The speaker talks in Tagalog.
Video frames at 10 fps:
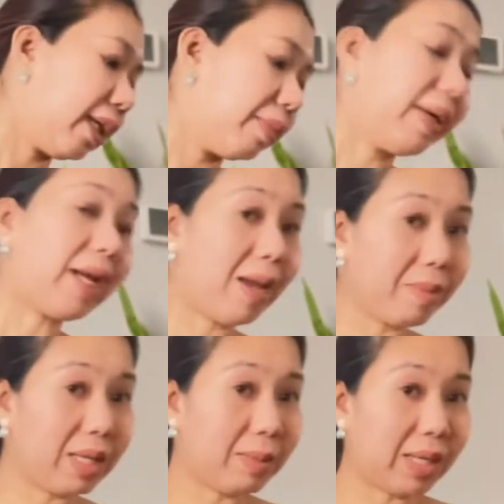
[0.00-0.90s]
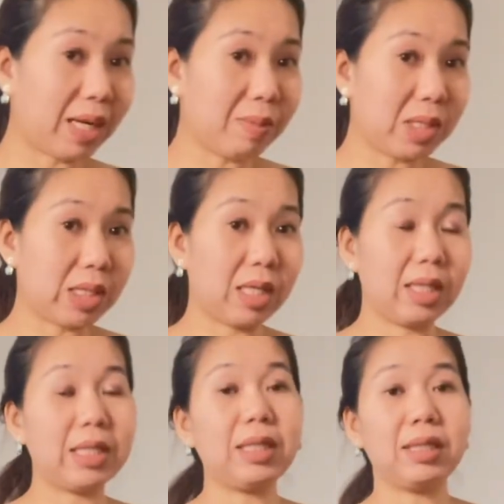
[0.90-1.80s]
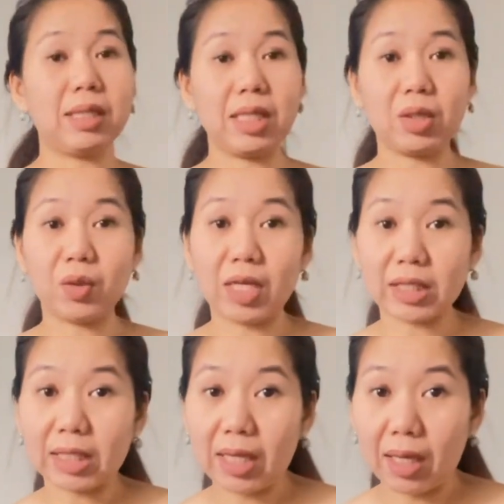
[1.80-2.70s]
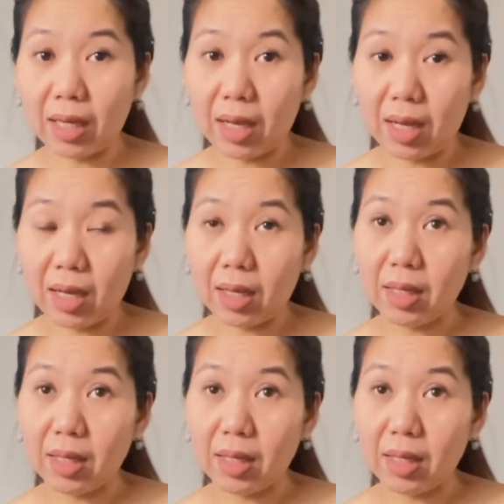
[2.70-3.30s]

Marami, marami siya. Hindi ko lang talaga